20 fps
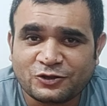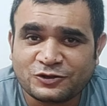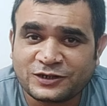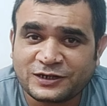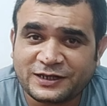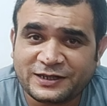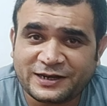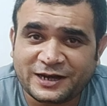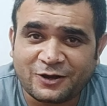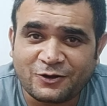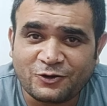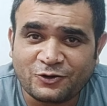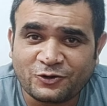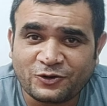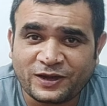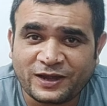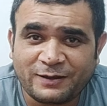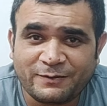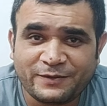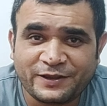तो चलिए राउंड टू
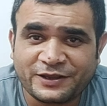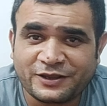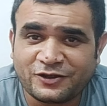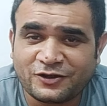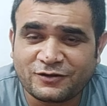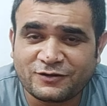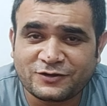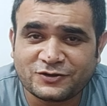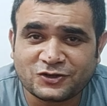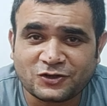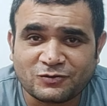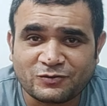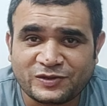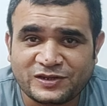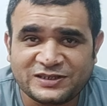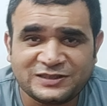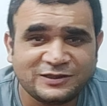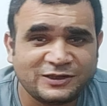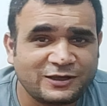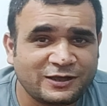हेल्प बेकिंग ऑफ द
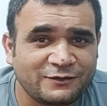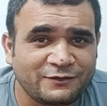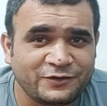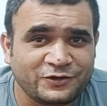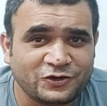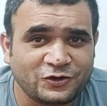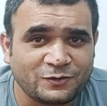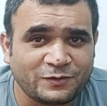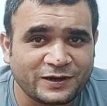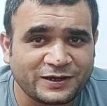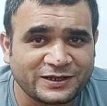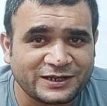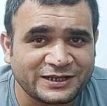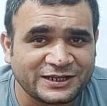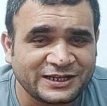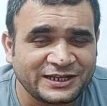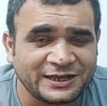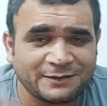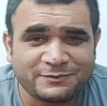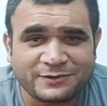जॉम्बीज के वीडियो पर
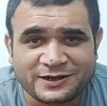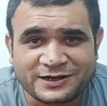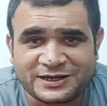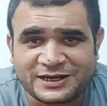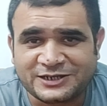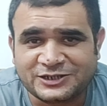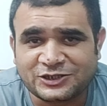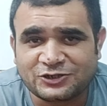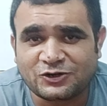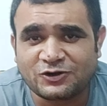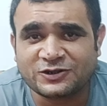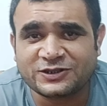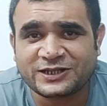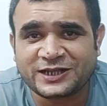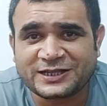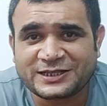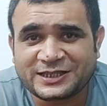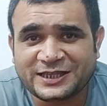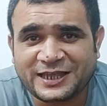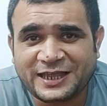देते हैं अपना रिएक्शन और
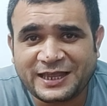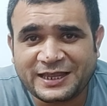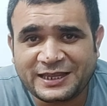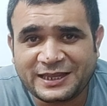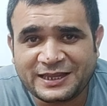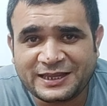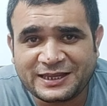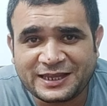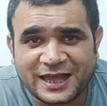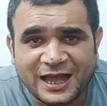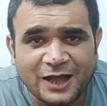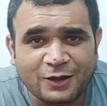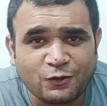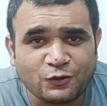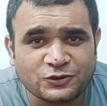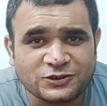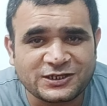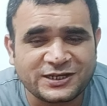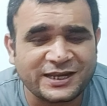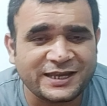देखते हैं कि क्या
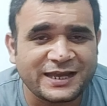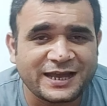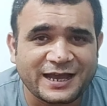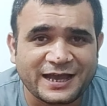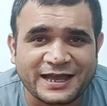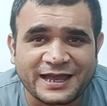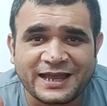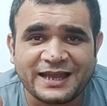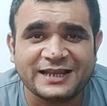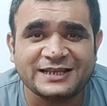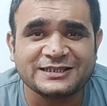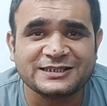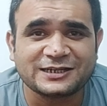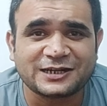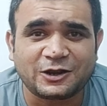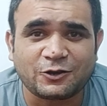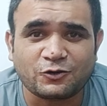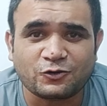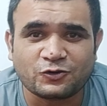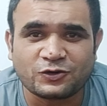कुछ नया है इस
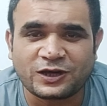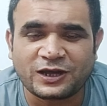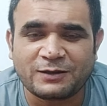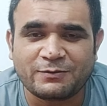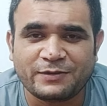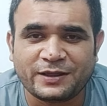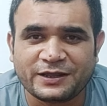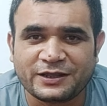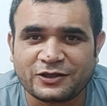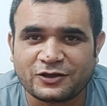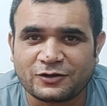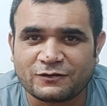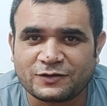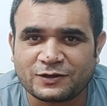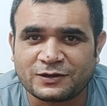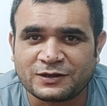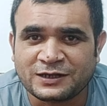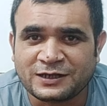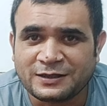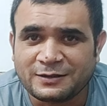राउंड टू हेल्प मेकिंग ऑफ
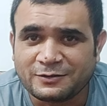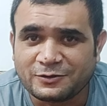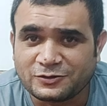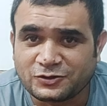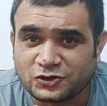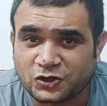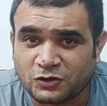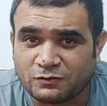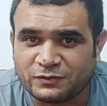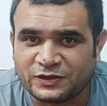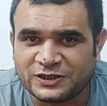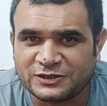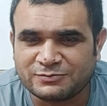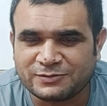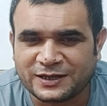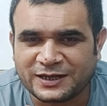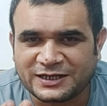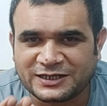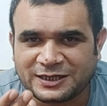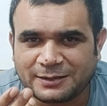द जॉम्बीज
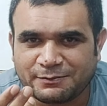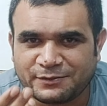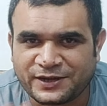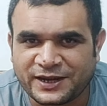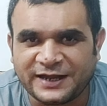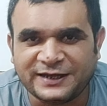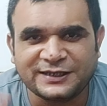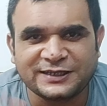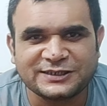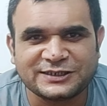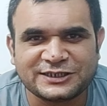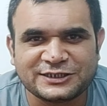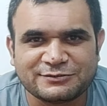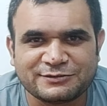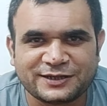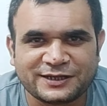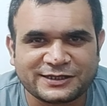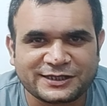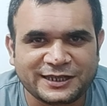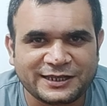में इसके बिहाइंड द सीन्स
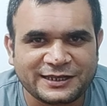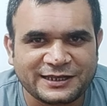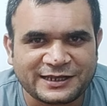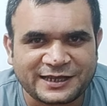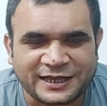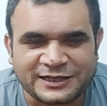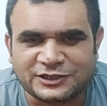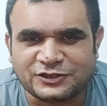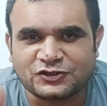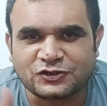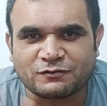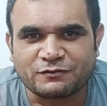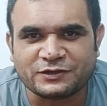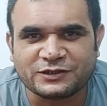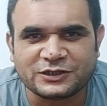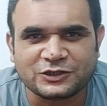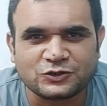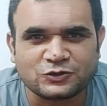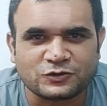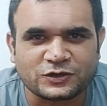में देखते हैं कि कैसे जॉम्बीज
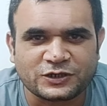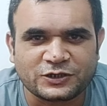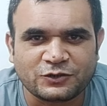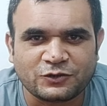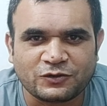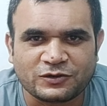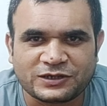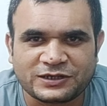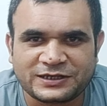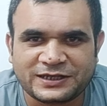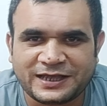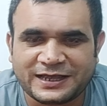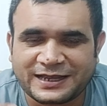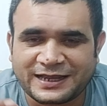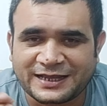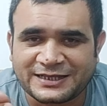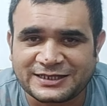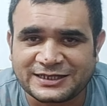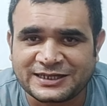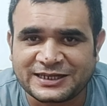की शूटिंग होती है
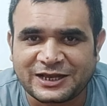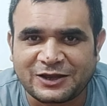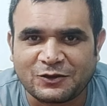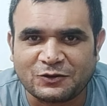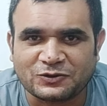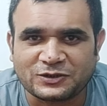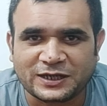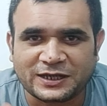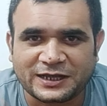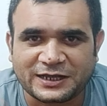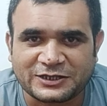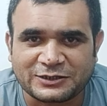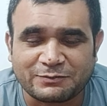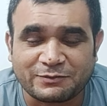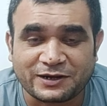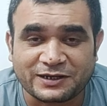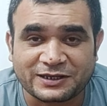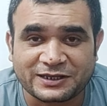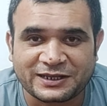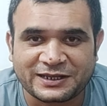कैसे क्या होता है कैसे
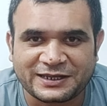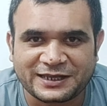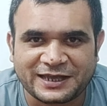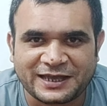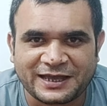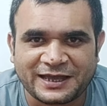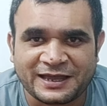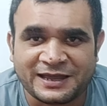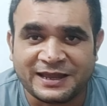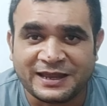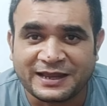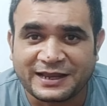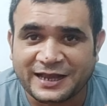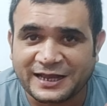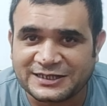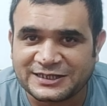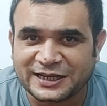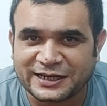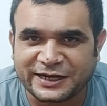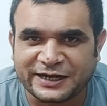मरते हैं क्या है
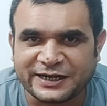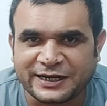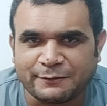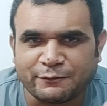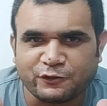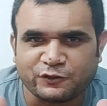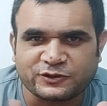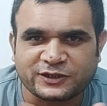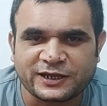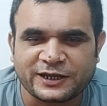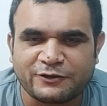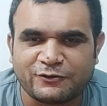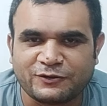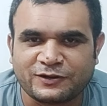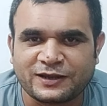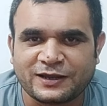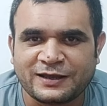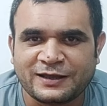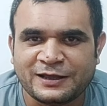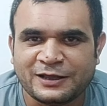कैसा गेटअप होता है
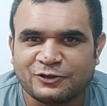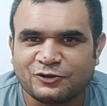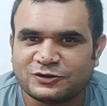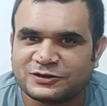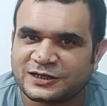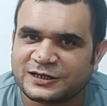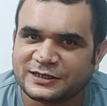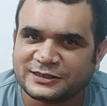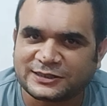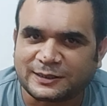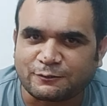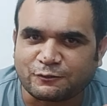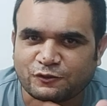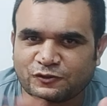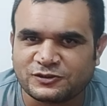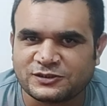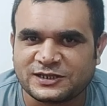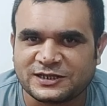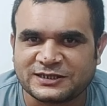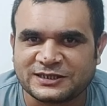उनका तो चलिए सब
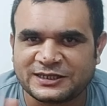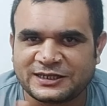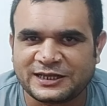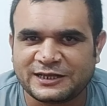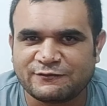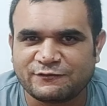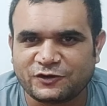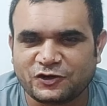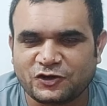कुछ देखते हैं इस